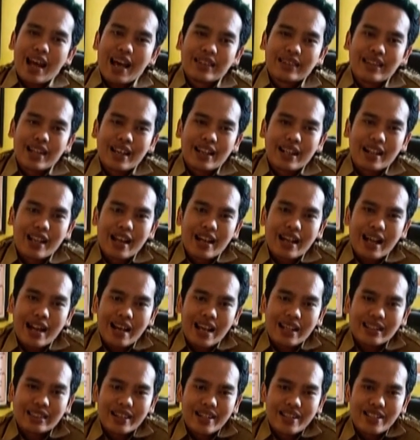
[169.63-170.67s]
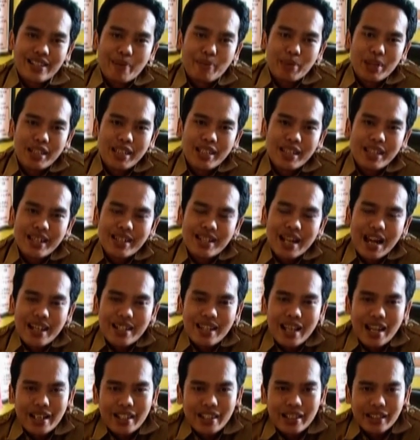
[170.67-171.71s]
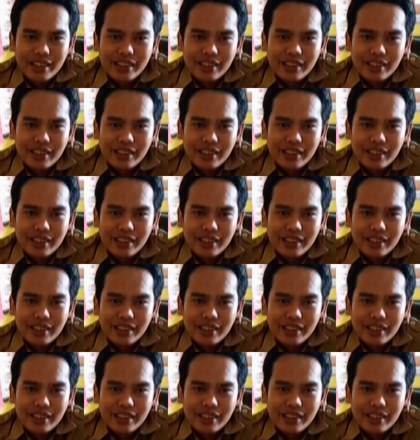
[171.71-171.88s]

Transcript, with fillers: antara karakter Samihi dan Yanik.